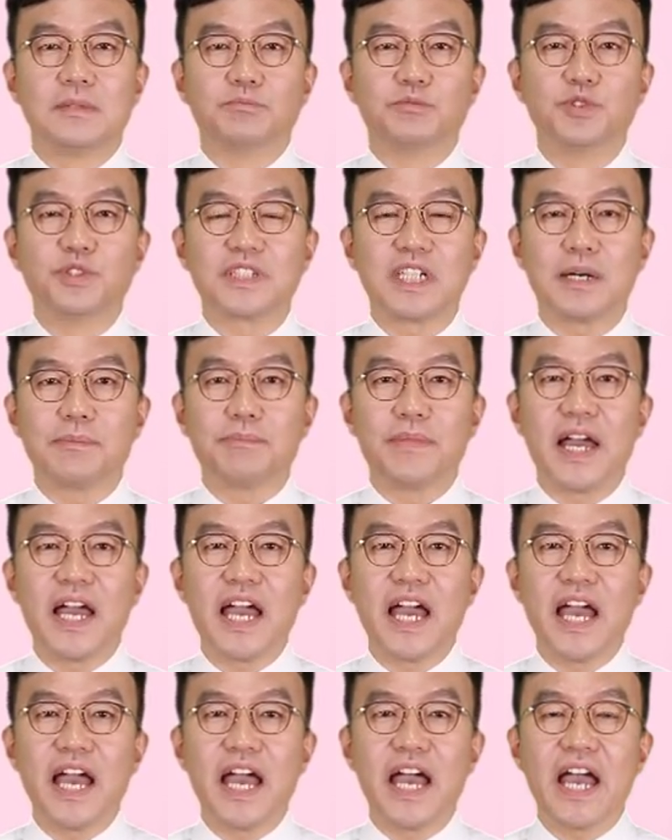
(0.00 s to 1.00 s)
문장
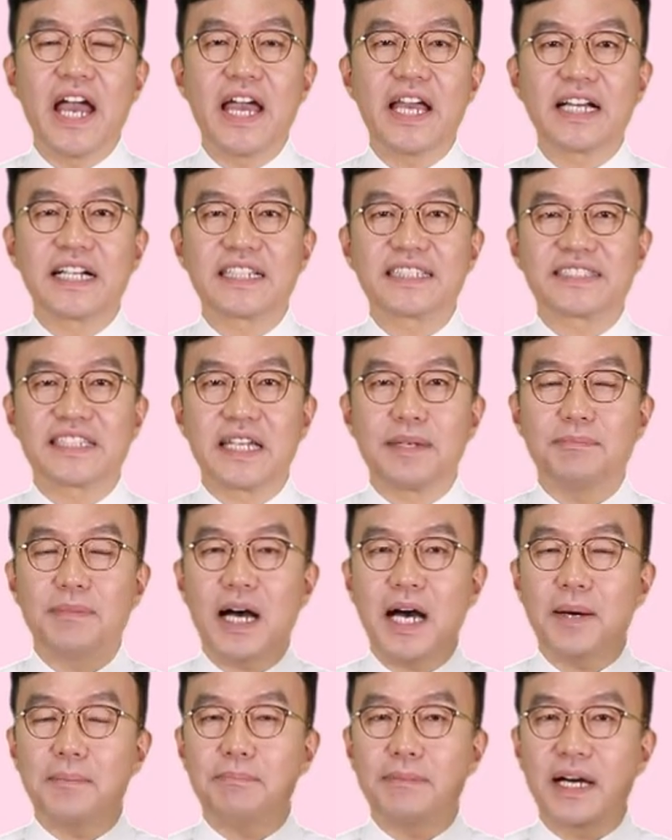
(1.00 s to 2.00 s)
맨 끝에
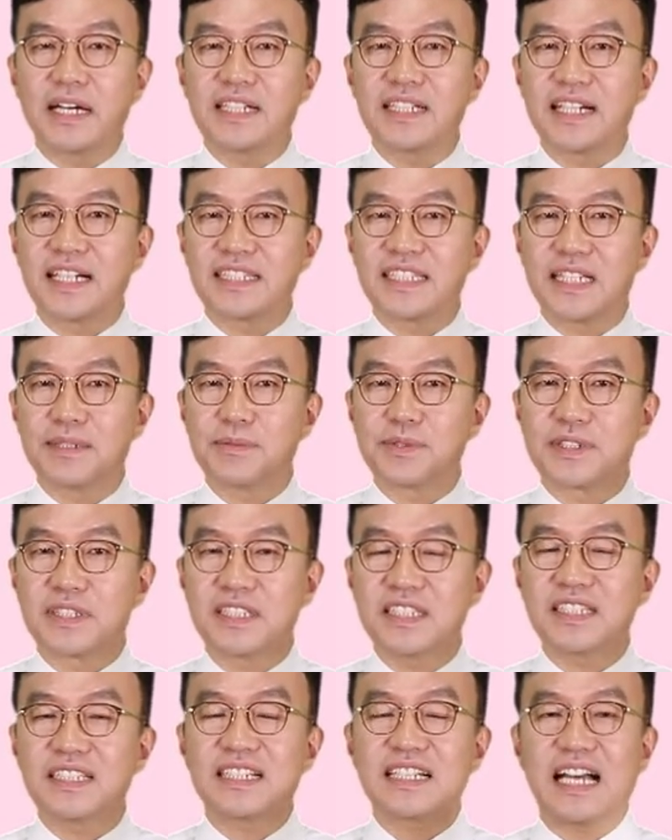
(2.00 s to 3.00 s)
막 말을 갖다
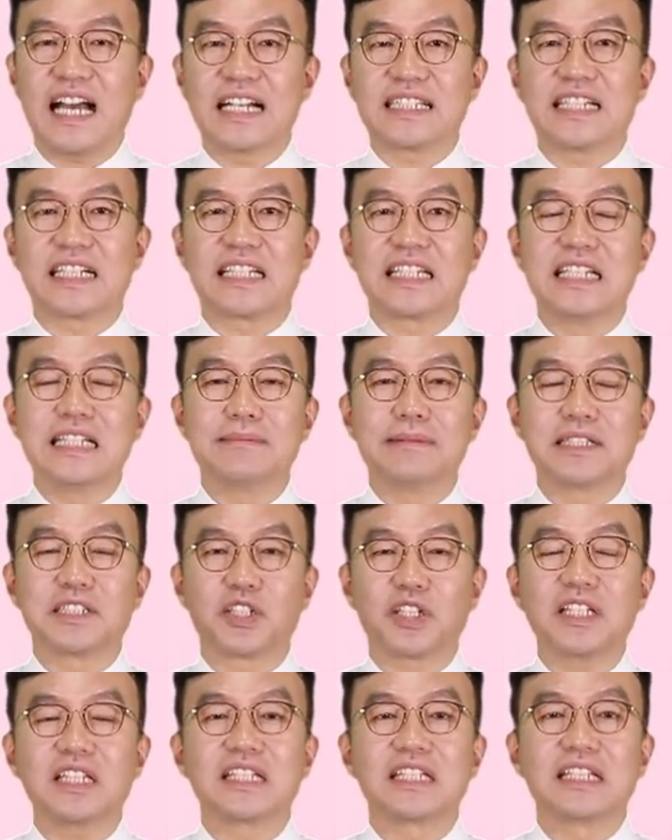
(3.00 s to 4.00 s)
붙이는 가장
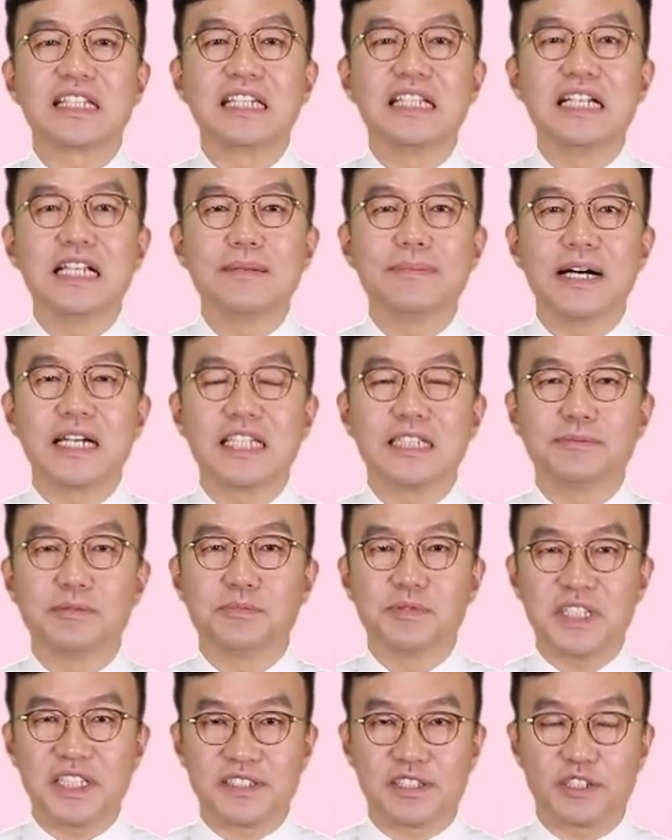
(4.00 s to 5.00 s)
일반적인 일반
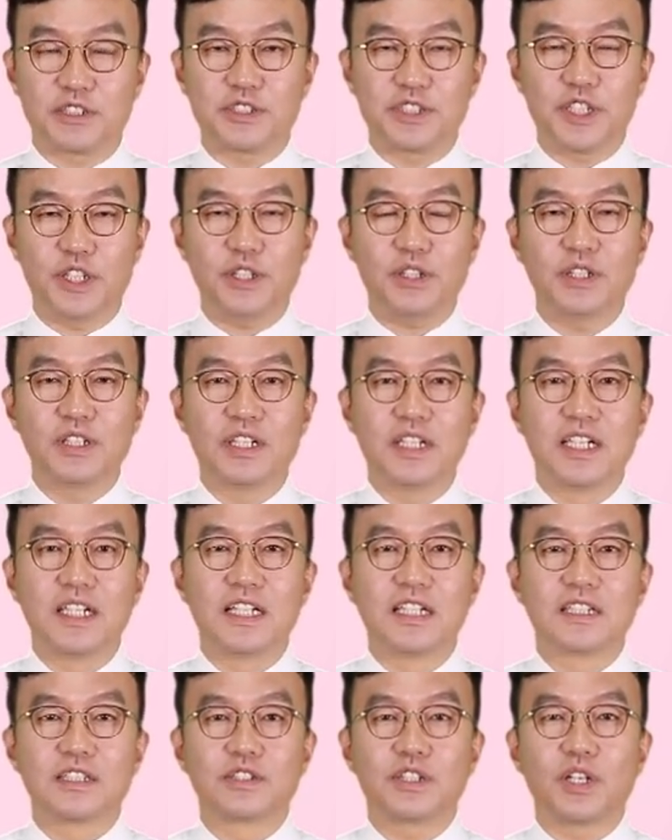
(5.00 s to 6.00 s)
의문문 있었고요.
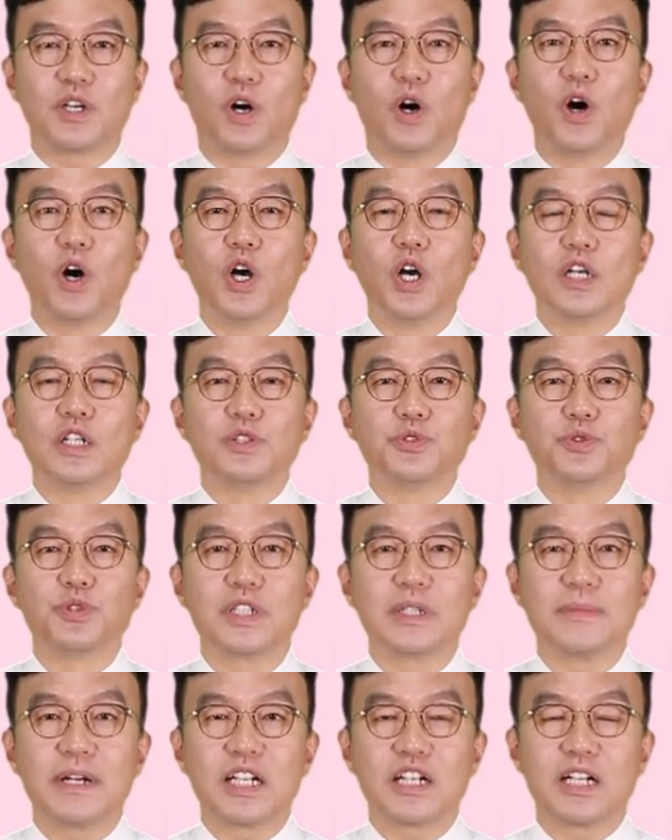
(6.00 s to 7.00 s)
그리고
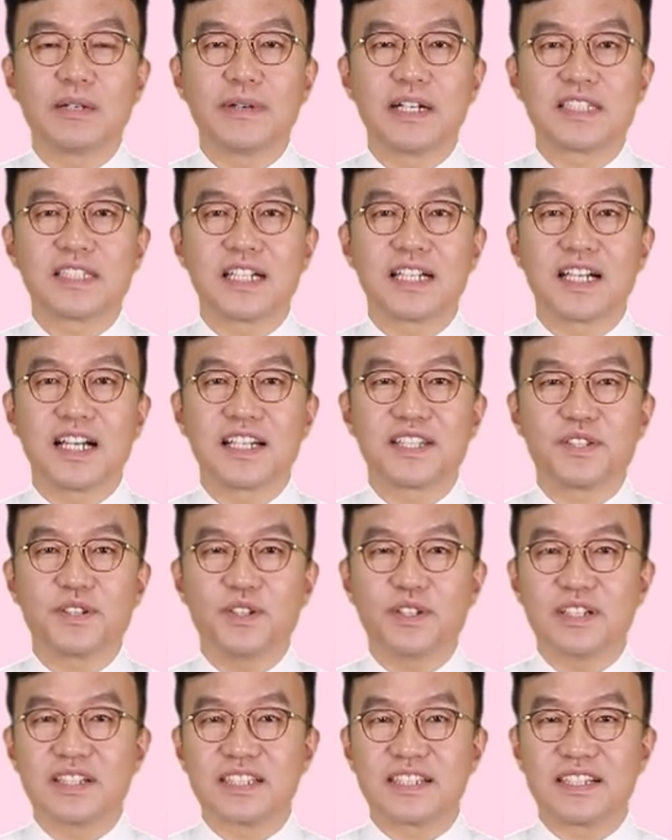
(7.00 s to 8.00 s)
우리말과
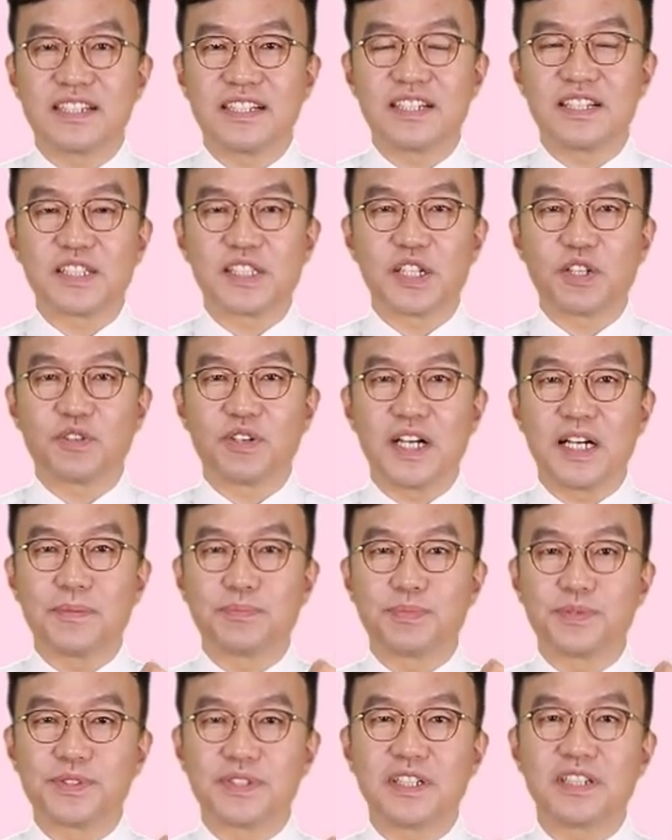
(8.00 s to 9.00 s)
마찬가지로
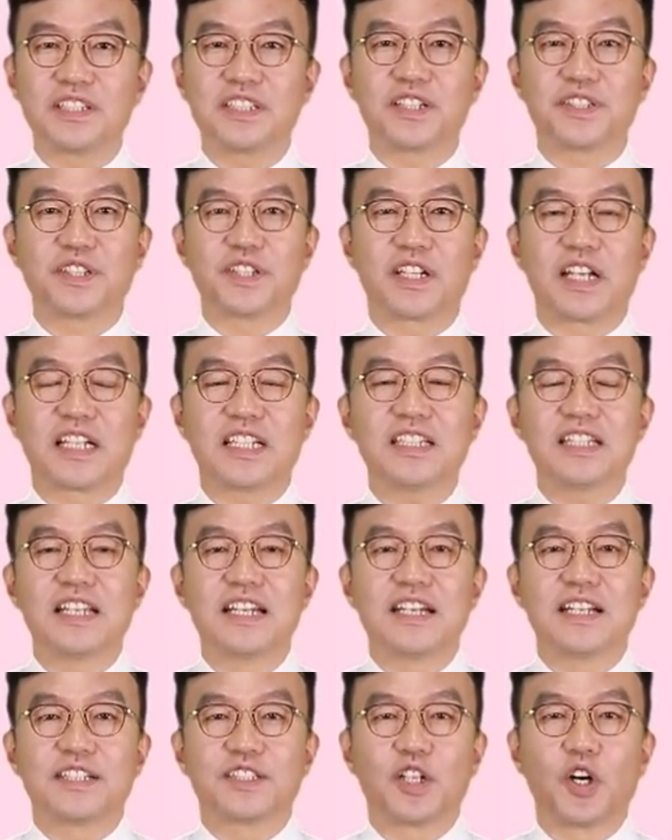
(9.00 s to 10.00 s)
긍정과 부정을 연결하는
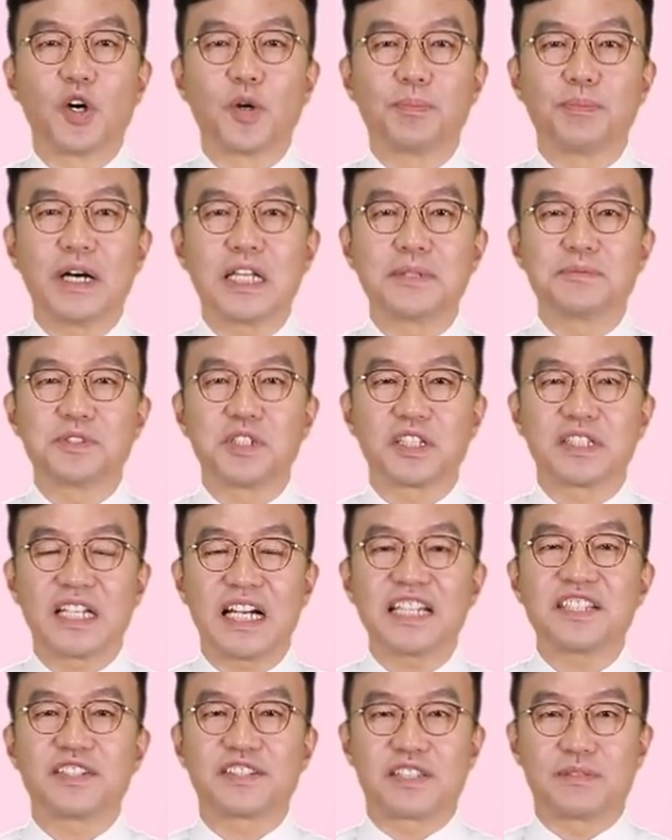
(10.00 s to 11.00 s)
정반 의 형태가
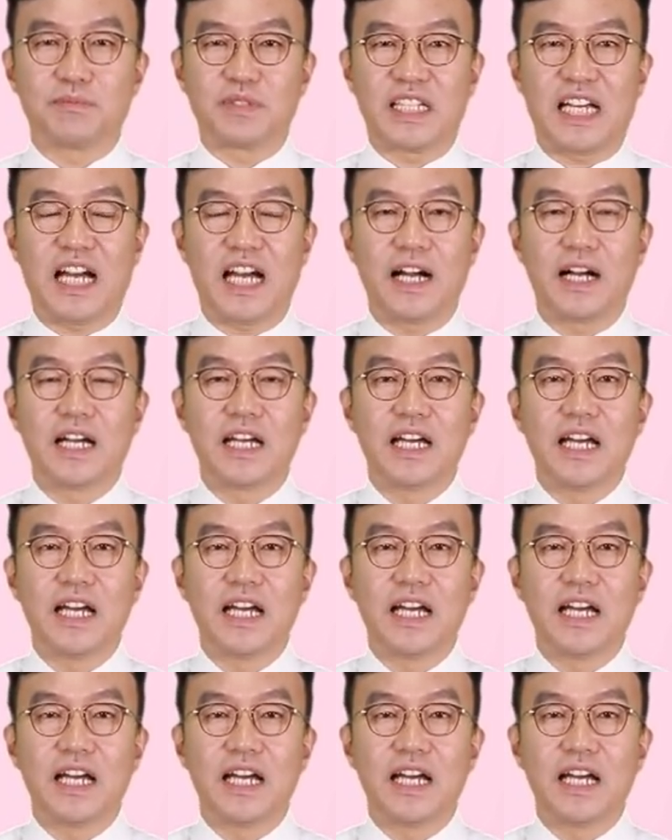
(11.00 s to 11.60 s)
있었습니다.